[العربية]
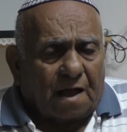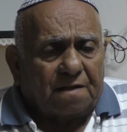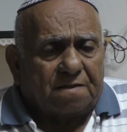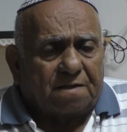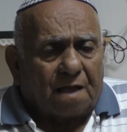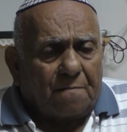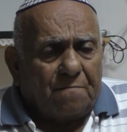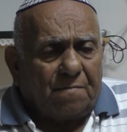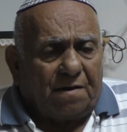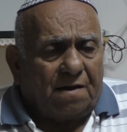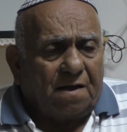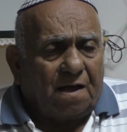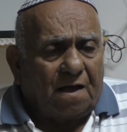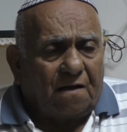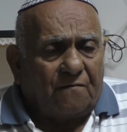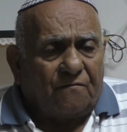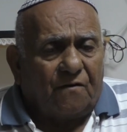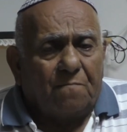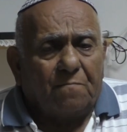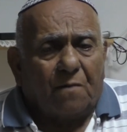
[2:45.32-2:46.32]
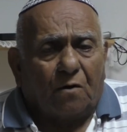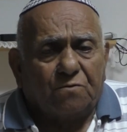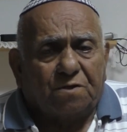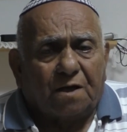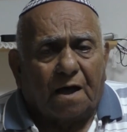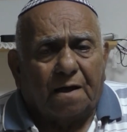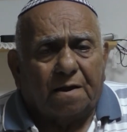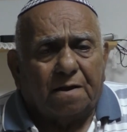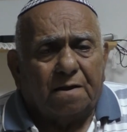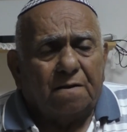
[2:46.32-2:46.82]
تيتا معي في
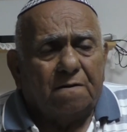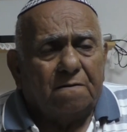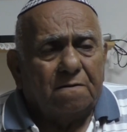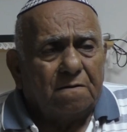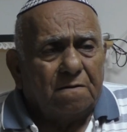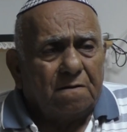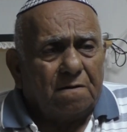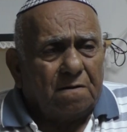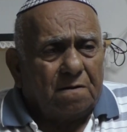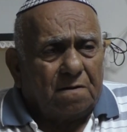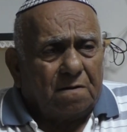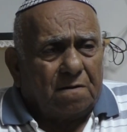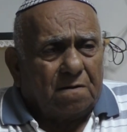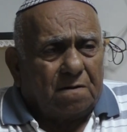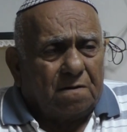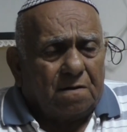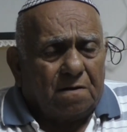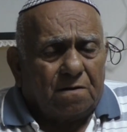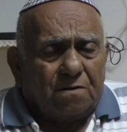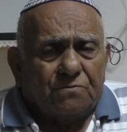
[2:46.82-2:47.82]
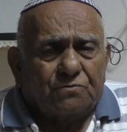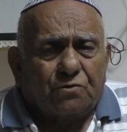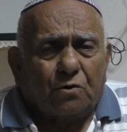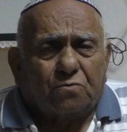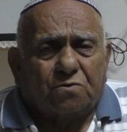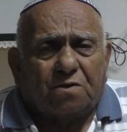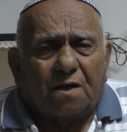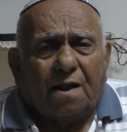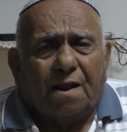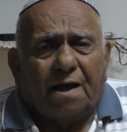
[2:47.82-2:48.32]
الموتار
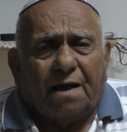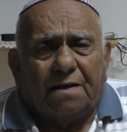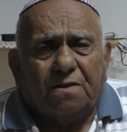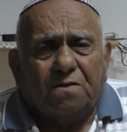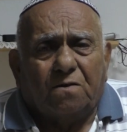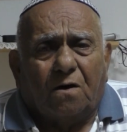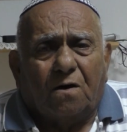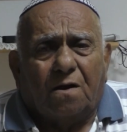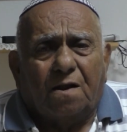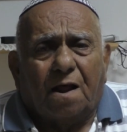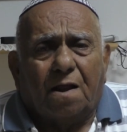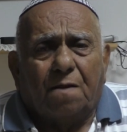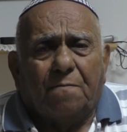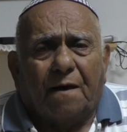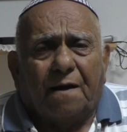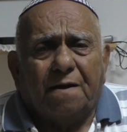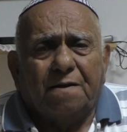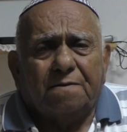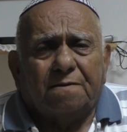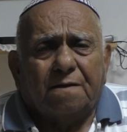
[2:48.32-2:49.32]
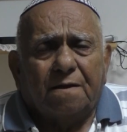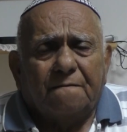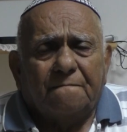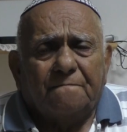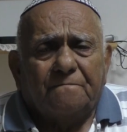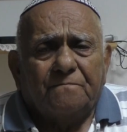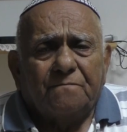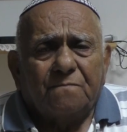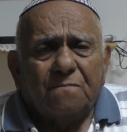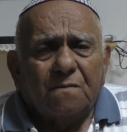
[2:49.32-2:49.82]
سكت لحين البيت
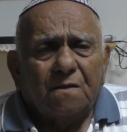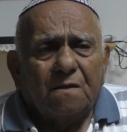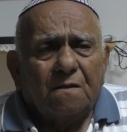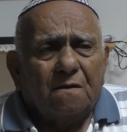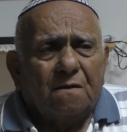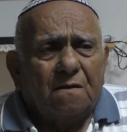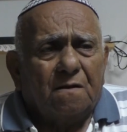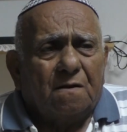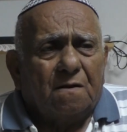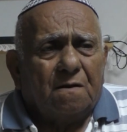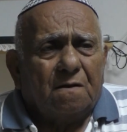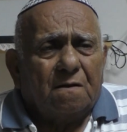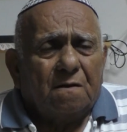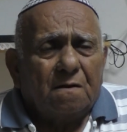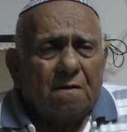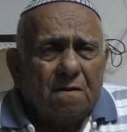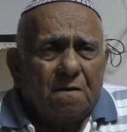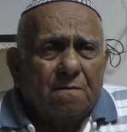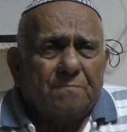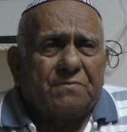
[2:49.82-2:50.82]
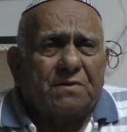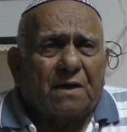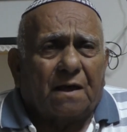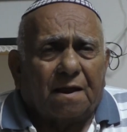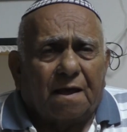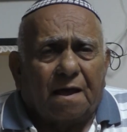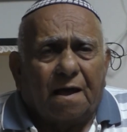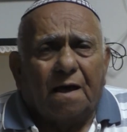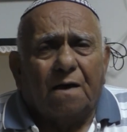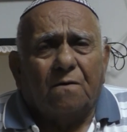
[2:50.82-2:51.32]

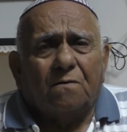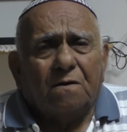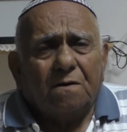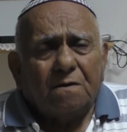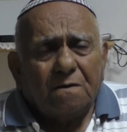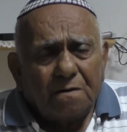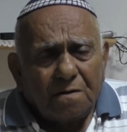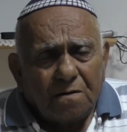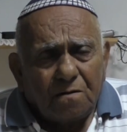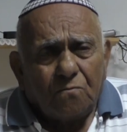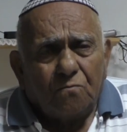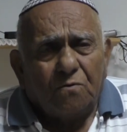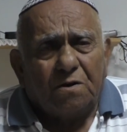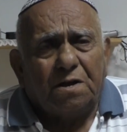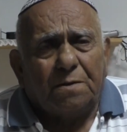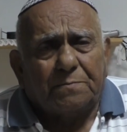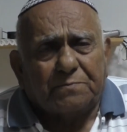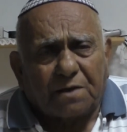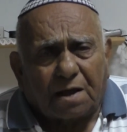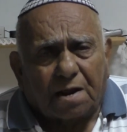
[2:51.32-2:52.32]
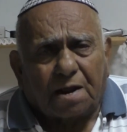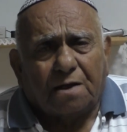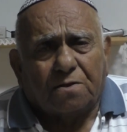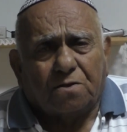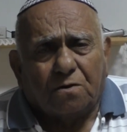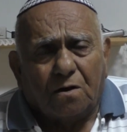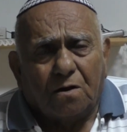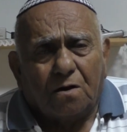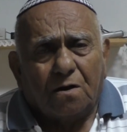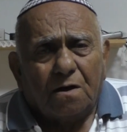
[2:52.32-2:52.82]
بصرها وهي
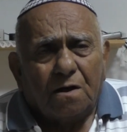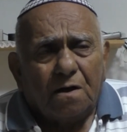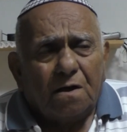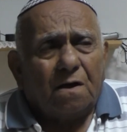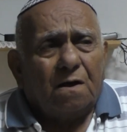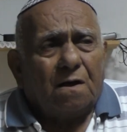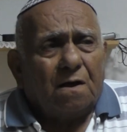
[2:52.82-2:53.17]
بصرته